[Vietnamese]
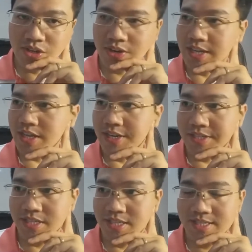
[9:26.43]
nào cái
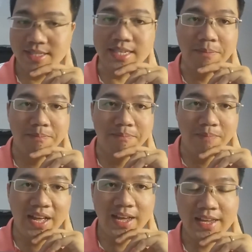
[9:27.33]
từ chẩm
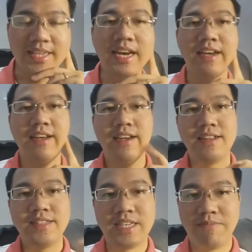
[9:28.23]
mà nhỉ?
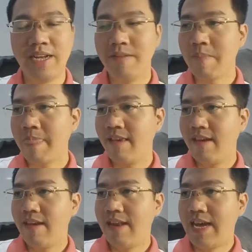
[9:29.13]
Chẩm
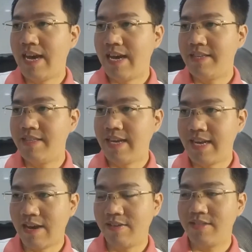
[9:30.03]
là
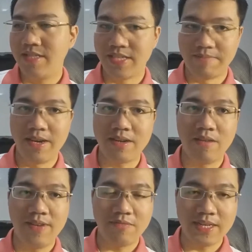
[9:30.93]
thế nào? Chẩm mà
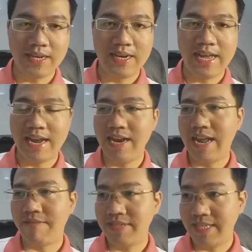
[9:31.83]
cộng với động từ là
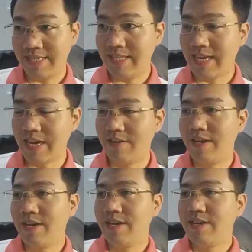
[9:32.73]
làm gì như thế
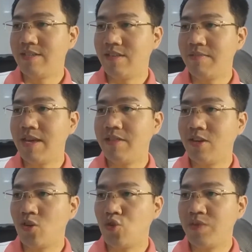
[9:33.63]
nào? Rồi tiếp theo
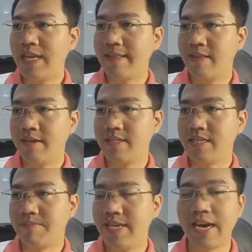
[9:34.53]
từ của chúng ta là từ
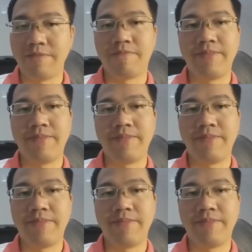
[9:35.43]
chẩm ấy